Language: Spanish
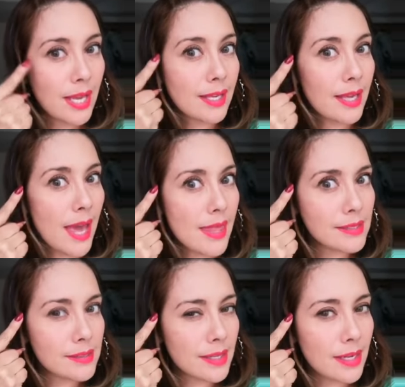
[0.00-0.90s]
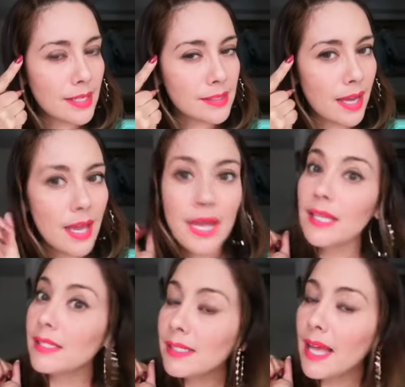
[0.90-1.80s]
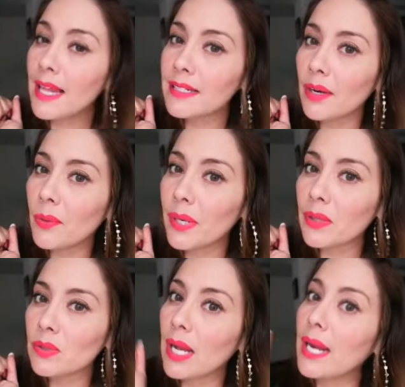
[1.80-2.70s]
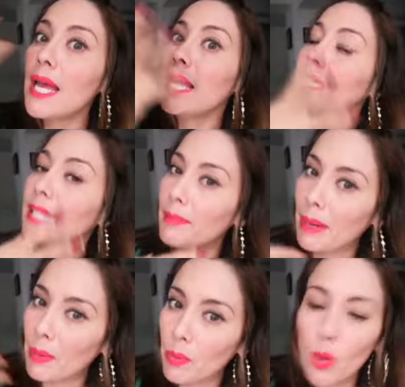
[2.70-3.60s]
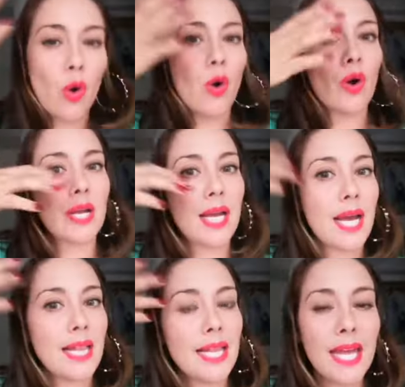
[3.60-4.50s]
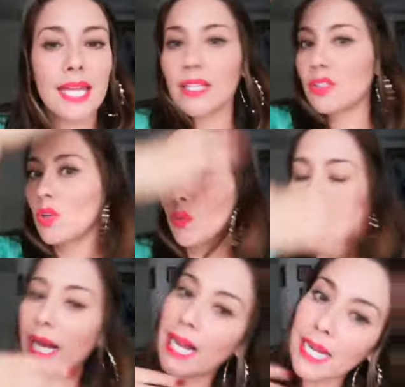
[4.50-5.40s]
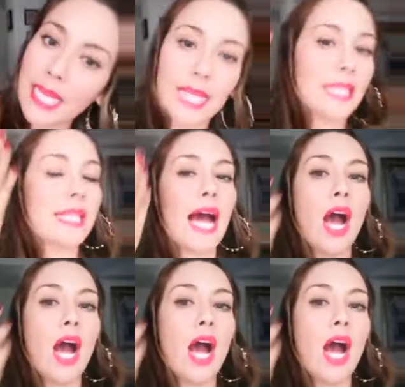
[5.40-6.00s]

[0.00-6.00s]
Quédense en casa. Y si salen, recuerden usar tapabocas, lentes o una careta,